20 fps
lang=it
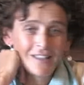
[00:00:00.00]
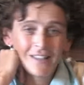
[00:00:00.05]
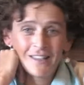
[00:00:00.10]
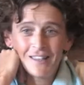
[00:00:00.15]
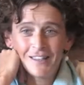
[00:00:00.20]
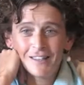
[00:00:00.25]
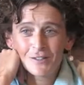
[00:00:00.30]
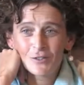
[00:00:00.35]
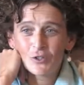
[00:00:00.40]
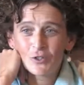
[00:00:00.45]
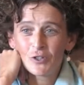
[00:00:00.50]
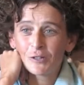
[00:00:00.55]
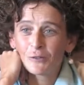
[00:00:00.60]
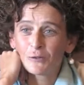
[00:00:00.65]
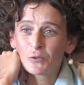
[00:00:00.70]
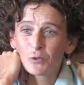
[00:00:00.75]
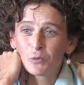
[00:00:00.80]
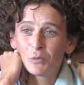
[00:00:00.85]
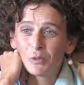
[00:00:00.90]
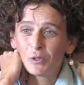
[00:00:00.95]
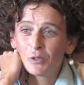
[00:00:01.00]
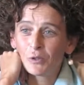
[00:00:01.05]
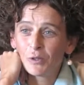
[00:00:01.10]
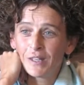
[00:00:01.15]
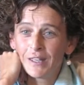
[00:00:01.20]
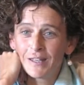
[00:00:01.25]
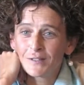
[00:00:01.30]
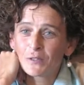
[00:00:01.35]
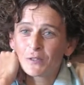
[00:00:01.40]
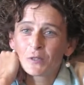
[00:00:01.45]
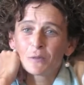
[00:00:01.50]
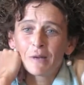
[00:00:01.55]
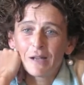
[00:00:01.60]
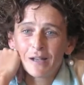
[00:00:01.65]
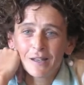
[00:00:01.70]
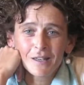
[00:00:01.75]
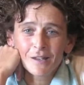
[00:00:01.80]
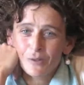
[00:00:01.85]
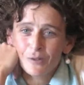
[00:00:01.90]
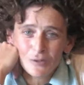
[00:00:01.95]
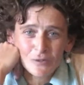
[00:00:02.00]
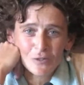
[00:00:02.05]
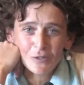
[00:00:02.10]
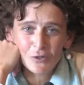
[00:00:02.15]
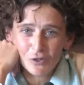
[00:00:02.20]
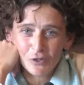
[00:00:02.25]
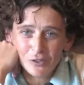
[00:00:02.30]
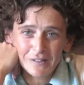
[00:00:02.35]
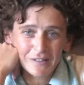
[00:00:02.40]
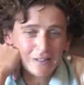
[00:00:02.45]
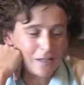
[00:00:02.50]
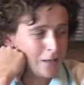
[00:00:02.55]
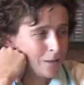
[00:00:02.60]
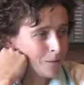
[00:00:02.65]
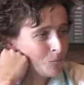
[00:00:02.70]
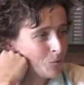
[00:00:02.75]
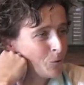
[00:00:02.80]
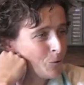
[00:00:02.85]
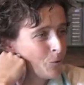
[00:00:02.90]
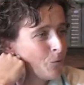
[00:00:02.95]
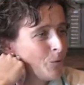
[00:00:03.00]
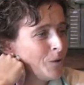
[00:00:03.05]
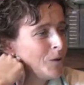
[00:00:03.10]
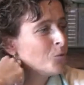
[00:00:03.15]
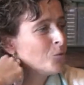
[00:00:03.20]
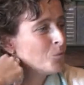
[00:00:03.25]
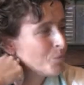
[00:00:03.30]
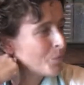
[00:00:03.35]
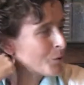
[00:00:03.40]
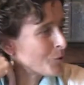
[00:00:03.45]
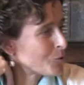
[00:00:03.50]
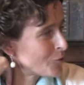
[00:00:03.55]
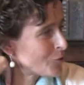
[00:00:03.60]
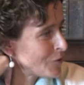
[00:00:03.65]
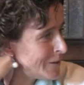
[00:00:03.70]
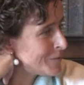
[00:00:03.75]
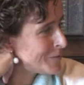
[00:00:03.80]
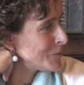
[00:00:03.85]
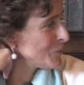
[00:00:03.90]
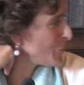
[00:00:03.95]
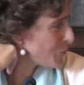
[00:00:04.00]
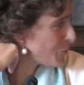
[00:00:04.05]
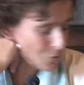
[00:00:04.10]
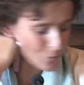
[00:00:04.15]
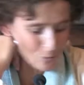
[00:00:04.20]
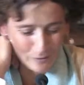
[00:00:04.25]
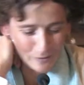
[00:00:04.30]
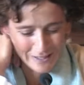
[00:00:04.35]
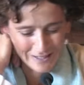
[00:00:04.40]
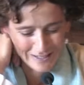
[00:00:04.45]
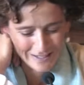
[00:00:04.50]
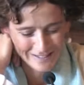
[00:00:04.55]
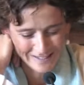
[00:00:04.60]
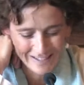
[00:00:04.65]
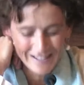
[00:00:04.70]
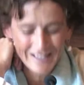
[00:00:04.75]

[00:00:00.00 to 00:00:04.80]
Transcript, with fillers: che ci hanno subito chiesto ma che cosa c'entriamo noi in un processo sulla